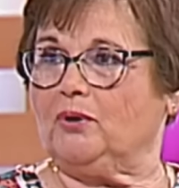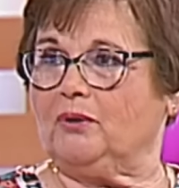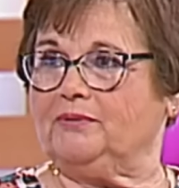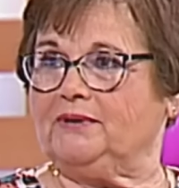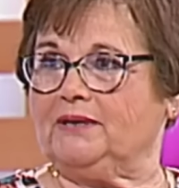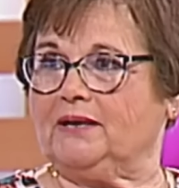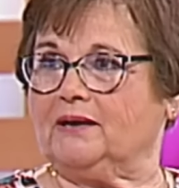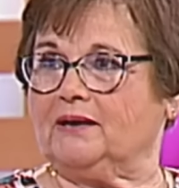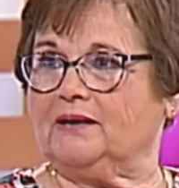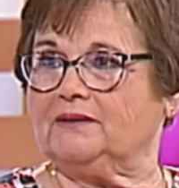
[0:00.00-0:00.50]

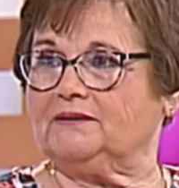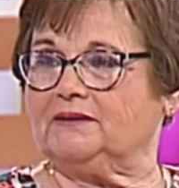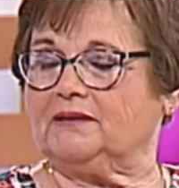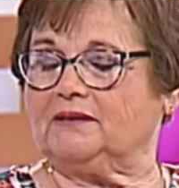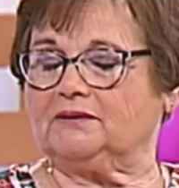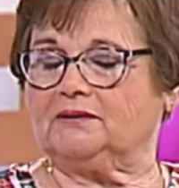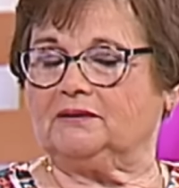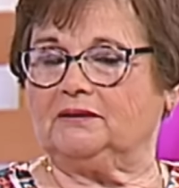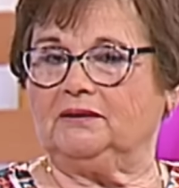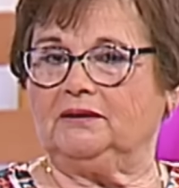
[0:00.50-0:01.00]
había
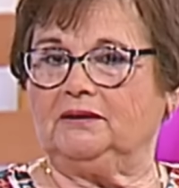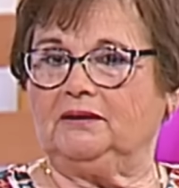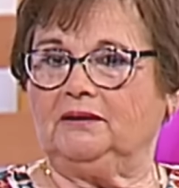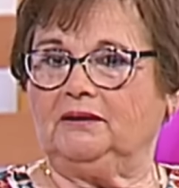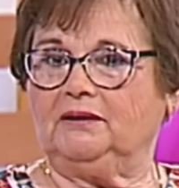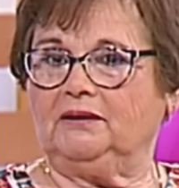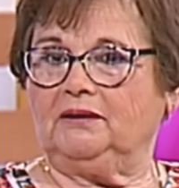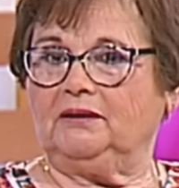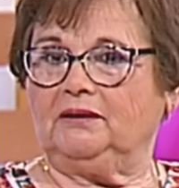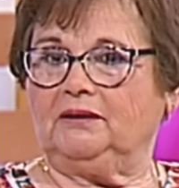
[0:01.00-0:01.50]
casas.
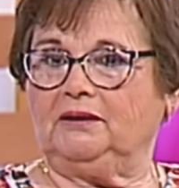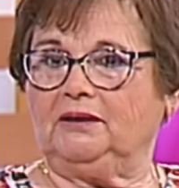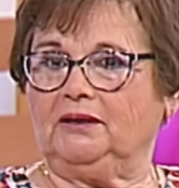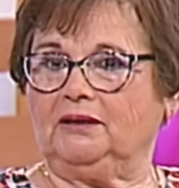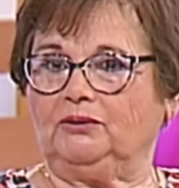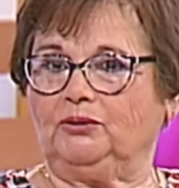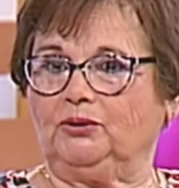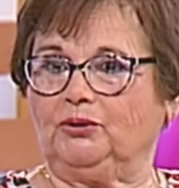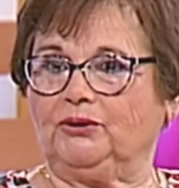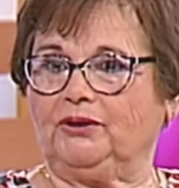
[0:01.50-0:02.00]
Y
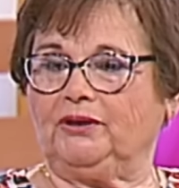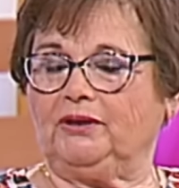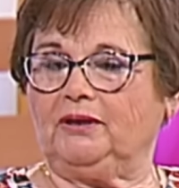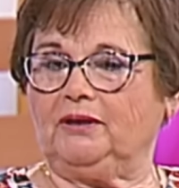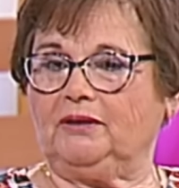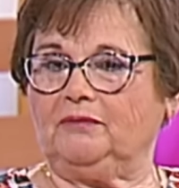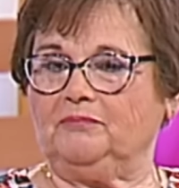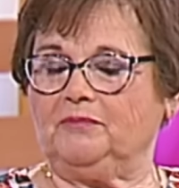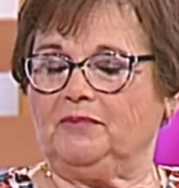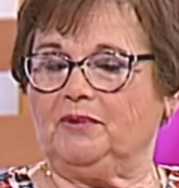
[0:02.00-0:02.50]

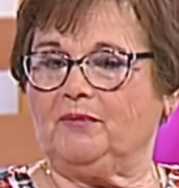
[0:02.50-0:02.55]
entonces mi